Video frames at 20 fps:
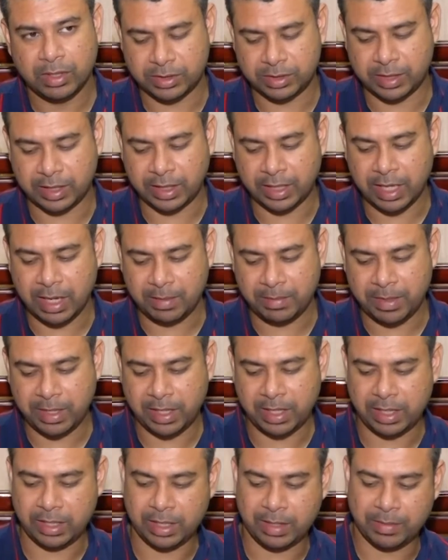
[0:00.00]
থেকে আমি
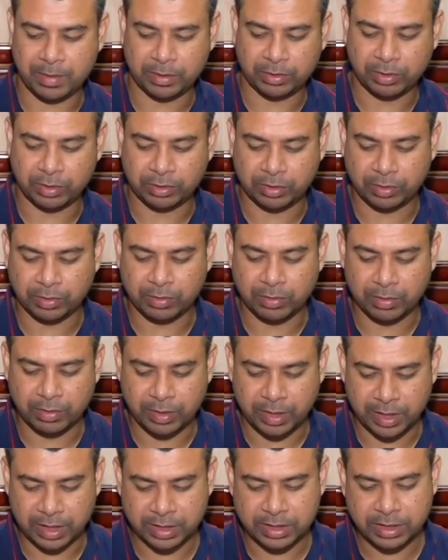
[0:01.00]
এই আমার তথ্যগুলো
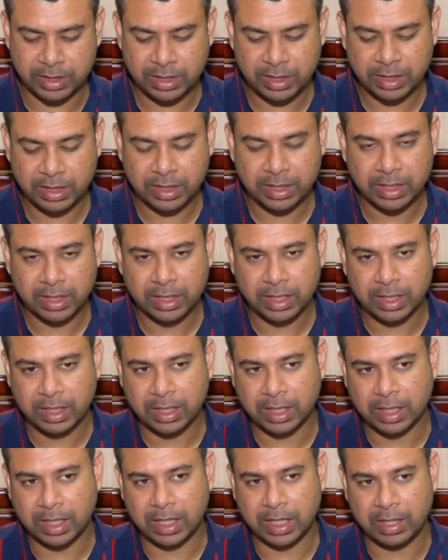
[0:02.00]
নিয়েছি
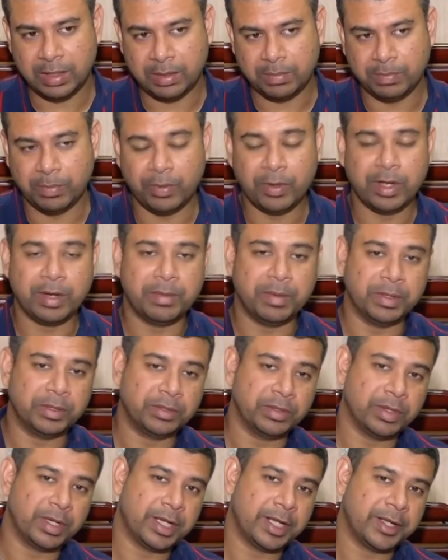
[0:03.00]
এই বইয়ের
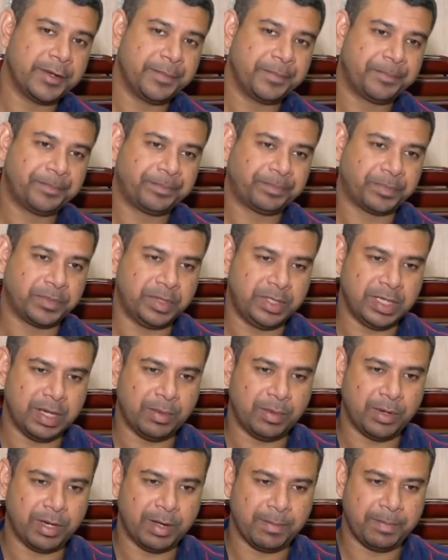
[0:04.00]
ভিতরে
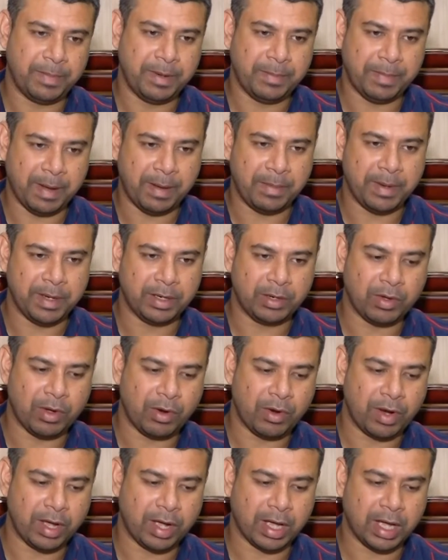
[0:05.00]
যেমন আপনি পাবেন
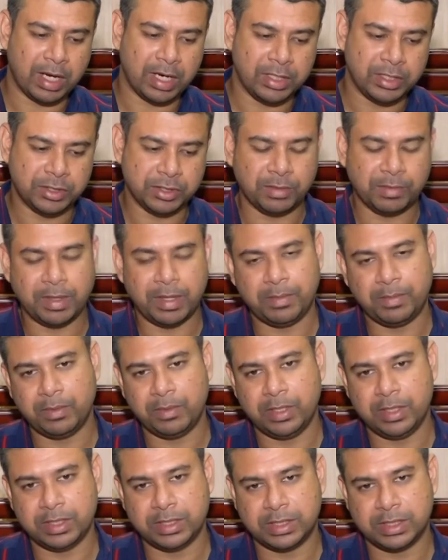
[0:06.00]
করোনাকালীন সময়ে
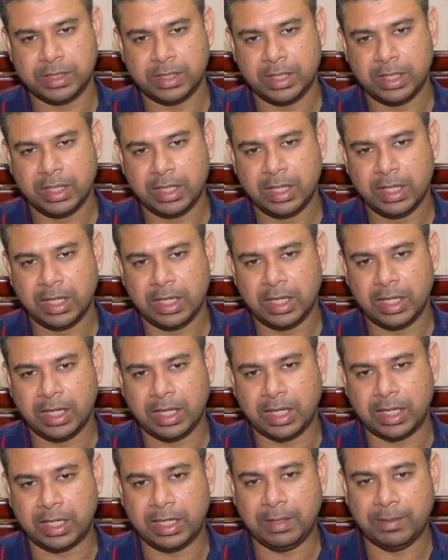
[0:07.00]
পুলিশ
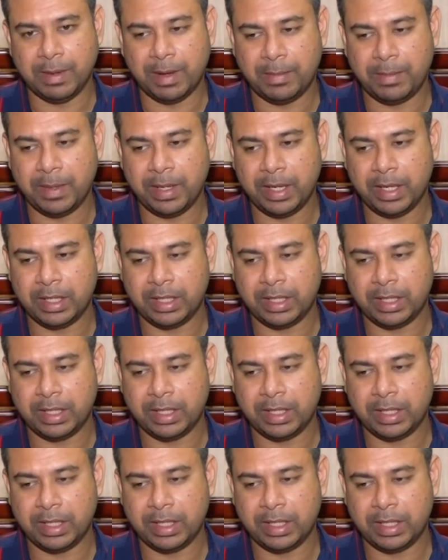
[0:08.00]
কিভাবে